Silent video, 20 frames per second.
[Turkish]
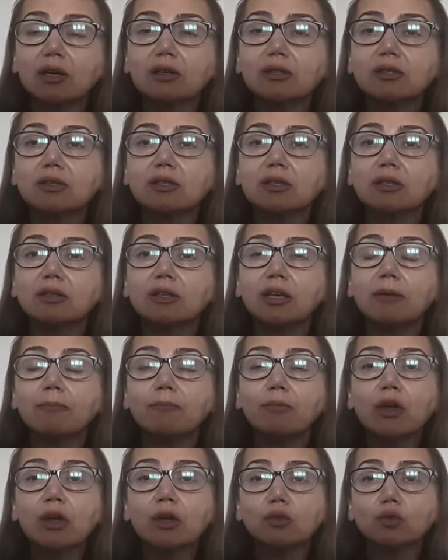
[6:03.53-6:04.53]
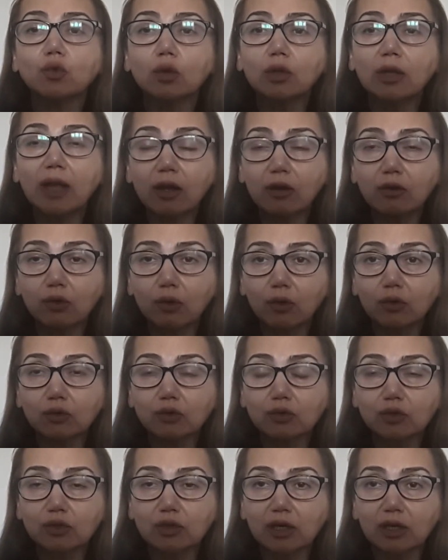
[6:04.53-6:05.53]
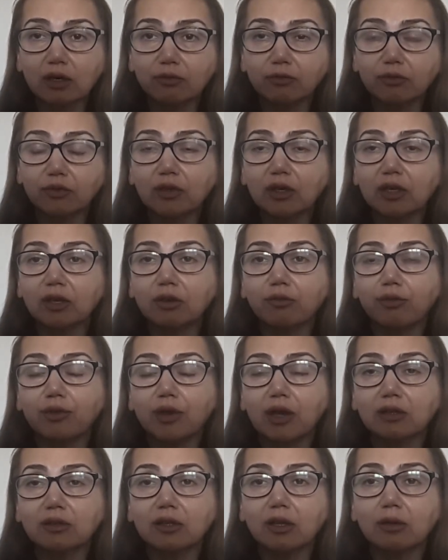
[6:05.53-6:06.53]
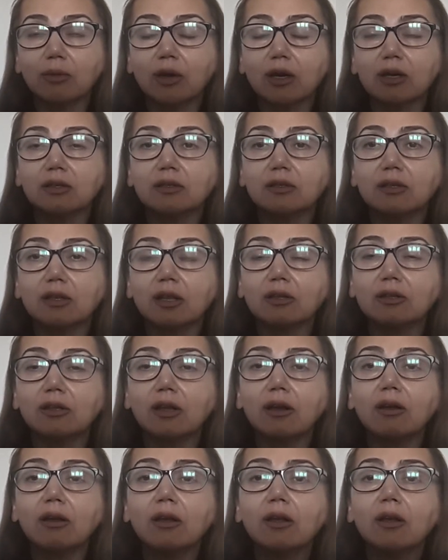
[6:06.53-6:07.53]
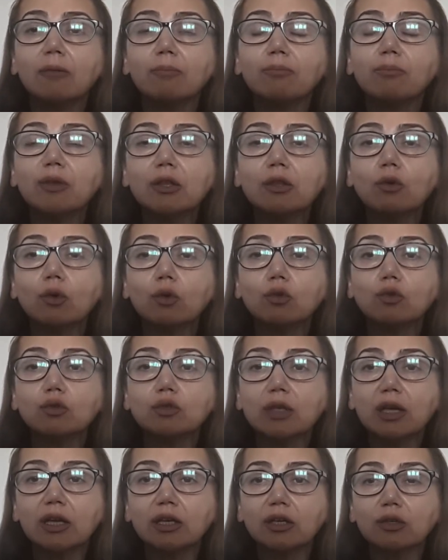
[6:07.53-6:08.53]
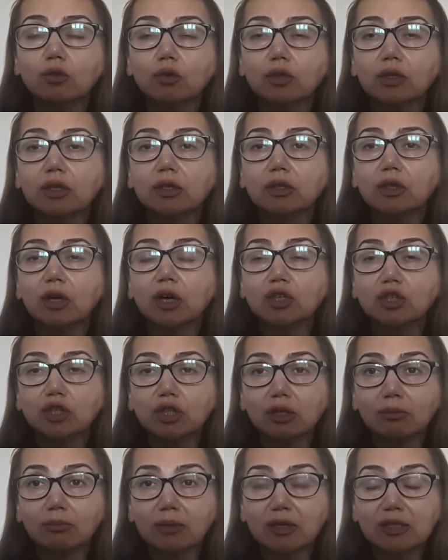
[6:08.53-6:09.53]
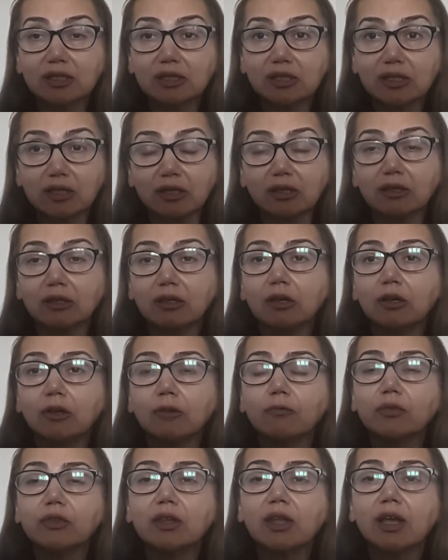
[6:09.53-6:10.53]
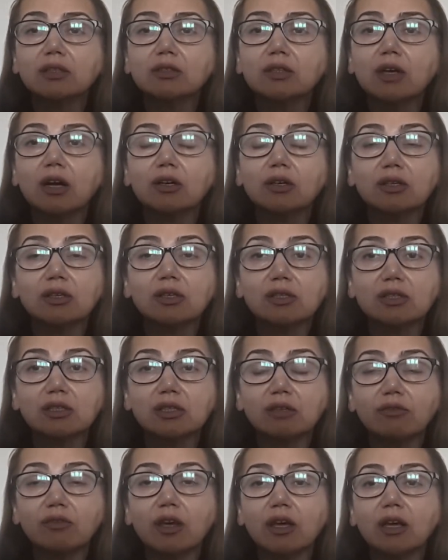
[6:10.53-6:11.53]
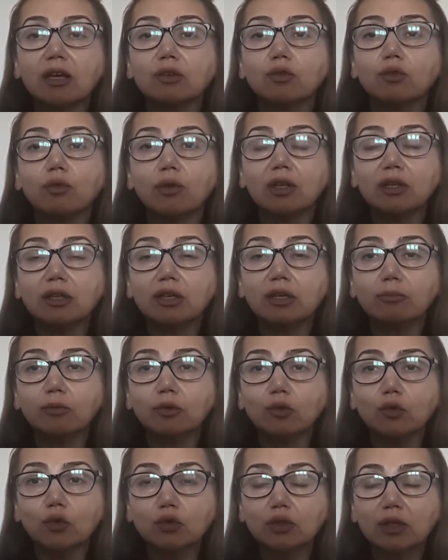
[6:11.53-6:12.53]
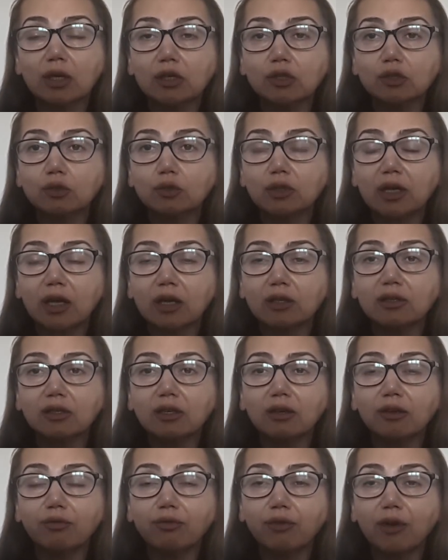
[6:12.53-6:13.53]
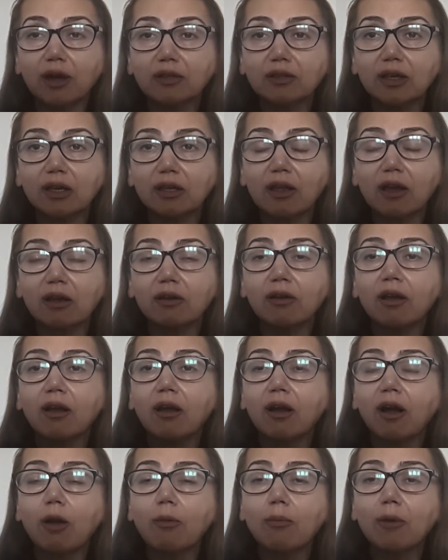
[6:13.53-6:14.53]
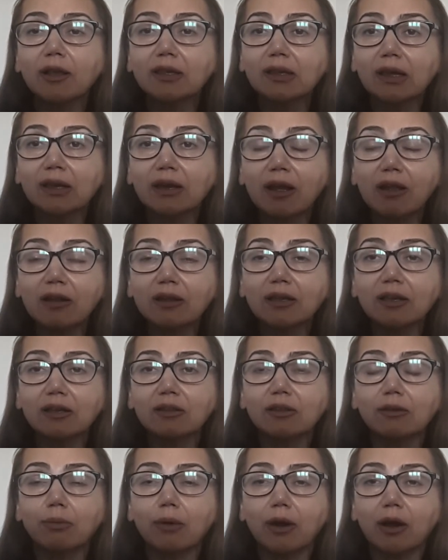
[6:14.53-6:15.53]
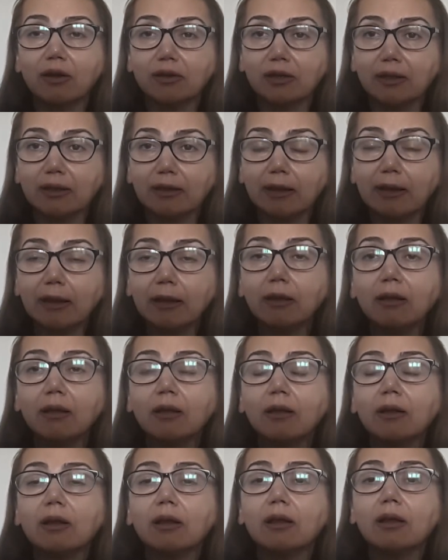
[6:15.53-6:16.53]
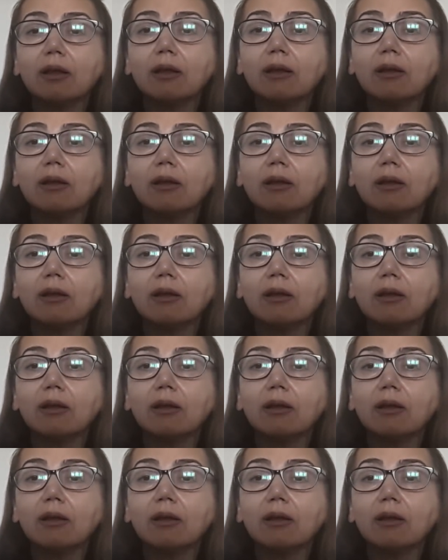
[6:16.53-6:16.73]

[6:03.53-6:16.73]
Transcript: kanısındayım. Dolar ons tarafındaki fiyatlamalarda da 1950 doların aşılması tekrar hızlı ve güvenilir bir yükseliş trendini ifade eder. Ama genel itibariyle e,